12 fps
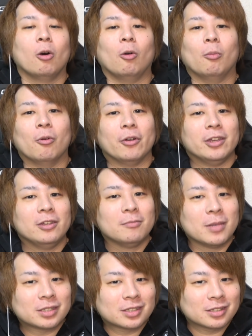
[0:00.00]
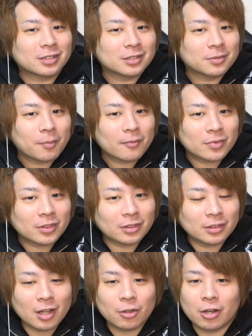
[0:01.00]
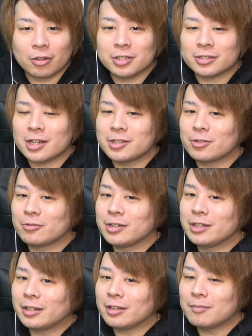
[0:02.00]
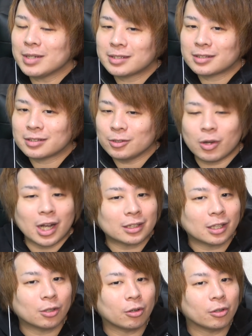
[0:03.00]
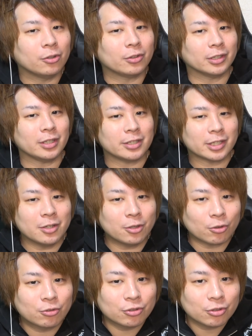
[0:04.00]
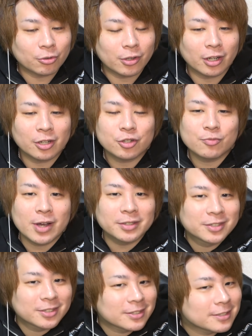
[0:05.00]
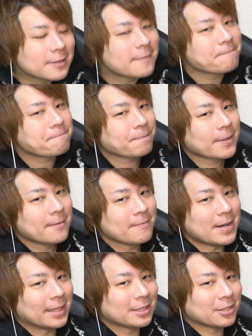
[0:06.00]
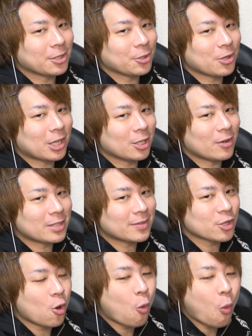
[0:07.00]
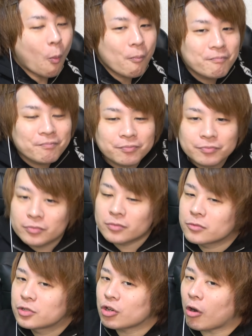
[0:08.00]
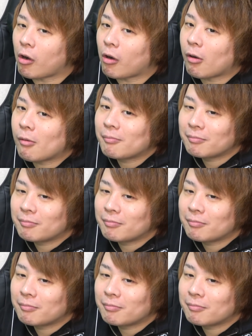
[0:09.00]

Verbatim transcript: 思います。ということで本日は以上になります。よかったという人はぜひチャンネル登録お願いします。また次の動画でお会いしましょう。じゃあ